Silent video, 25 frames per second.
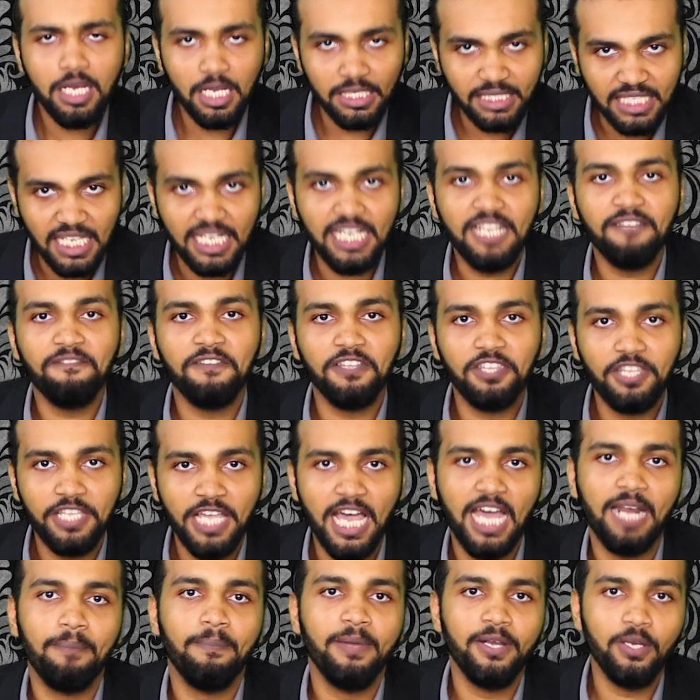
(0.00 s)
نصلي في
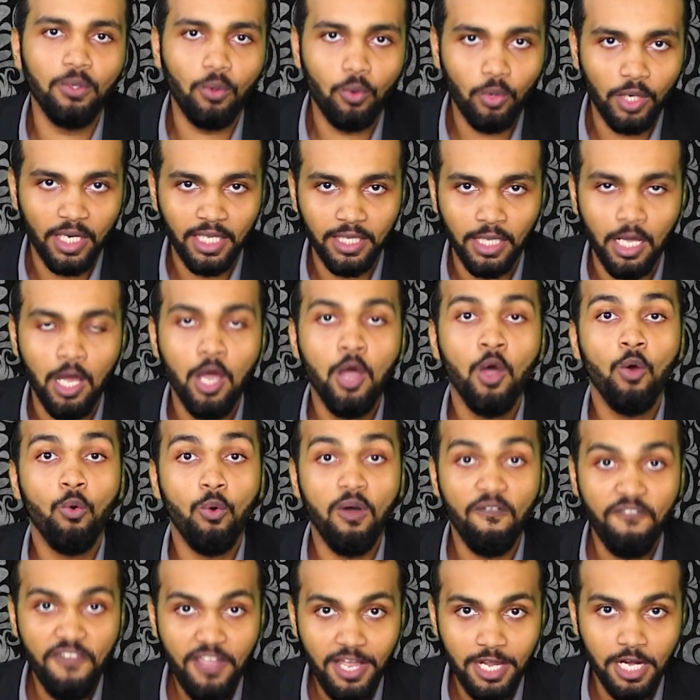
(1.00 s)
ديار بني قريظة
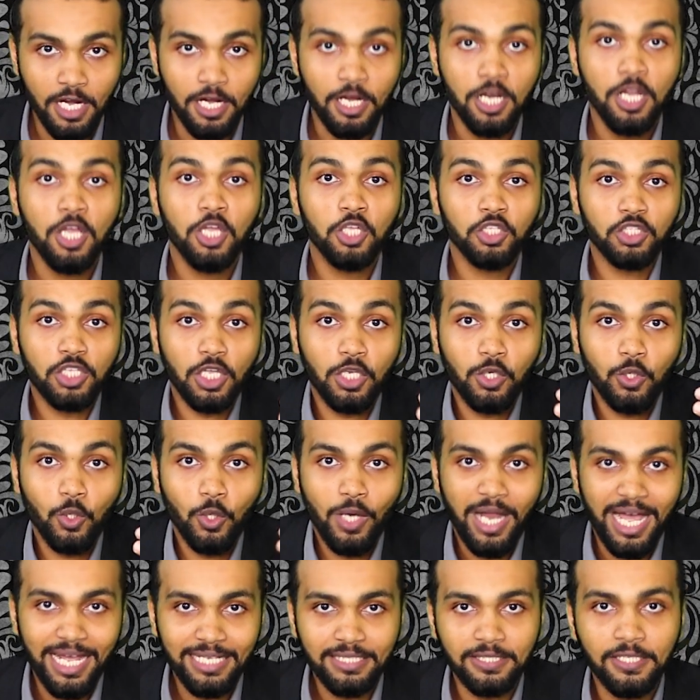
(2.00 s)
وفعلا
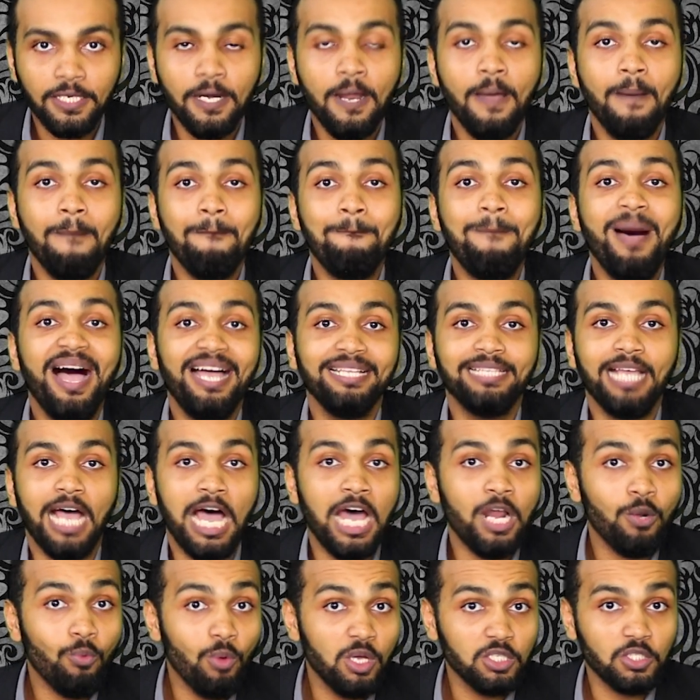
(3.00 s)
صلوا العصر بعد
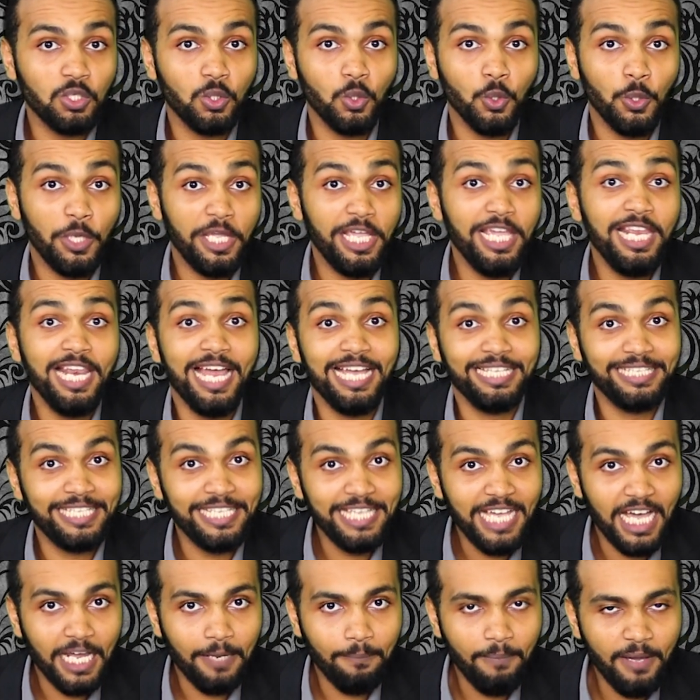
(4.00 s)
أن وصلوا إلى
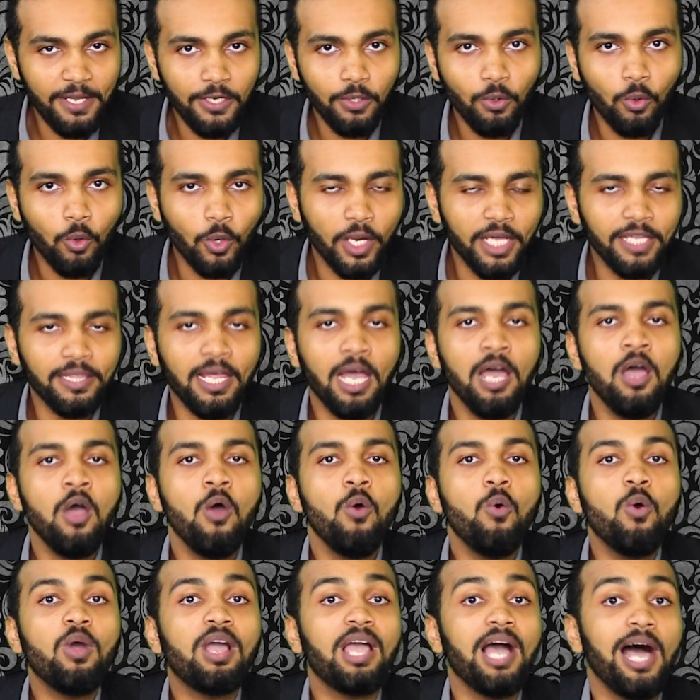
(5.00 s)
ديار بني قريظة
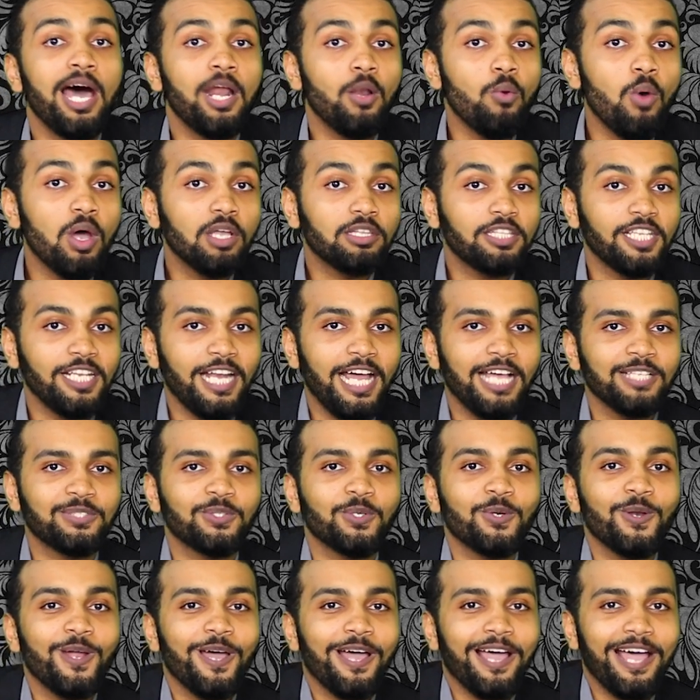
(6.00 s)
وكان وقت
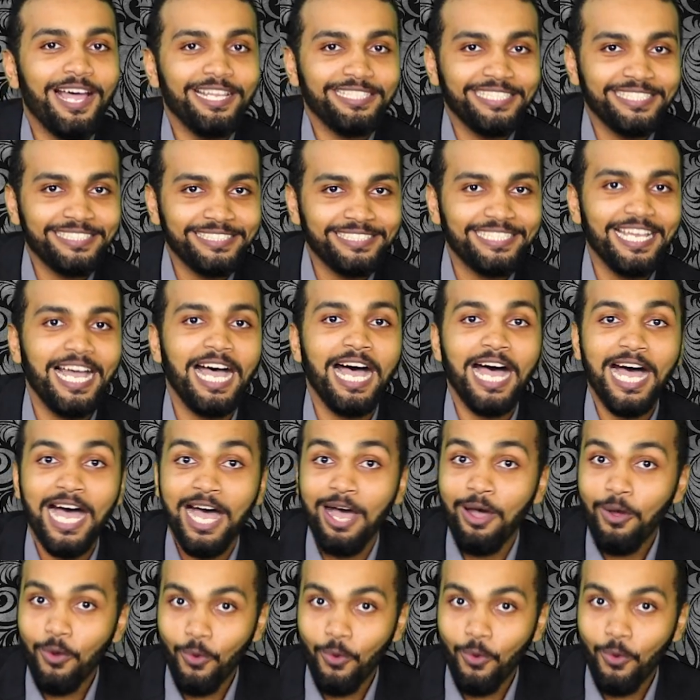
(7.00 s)
العصر قد انتهى